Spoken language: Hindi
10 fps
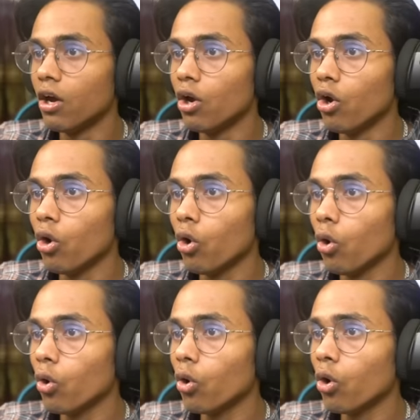स्नो गोलम ये
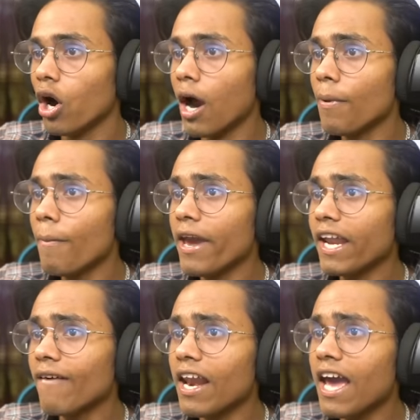क्या अबे
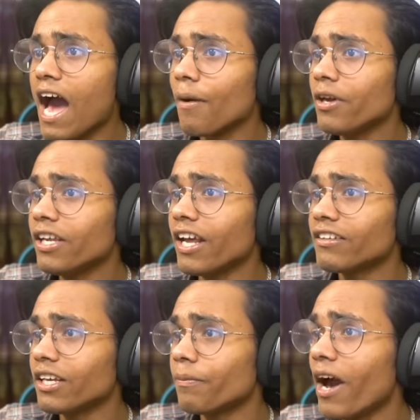मेरे वाले आ भी नहीं रहे
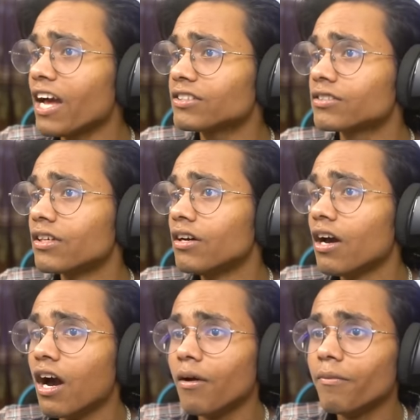तेरे पास
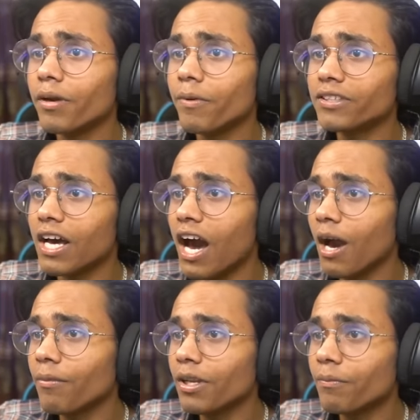ये क्या कर दिया तूने आ
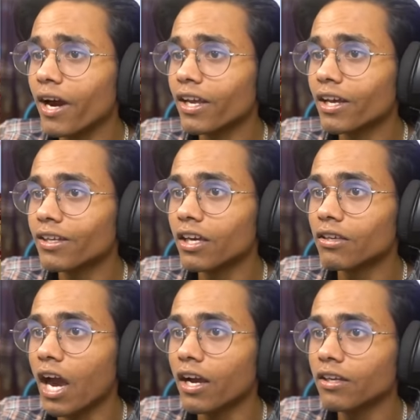भी ये
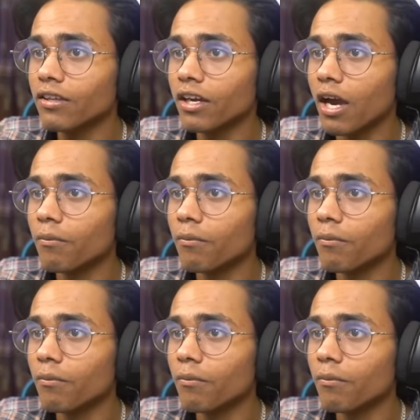क्या कर दिया क्या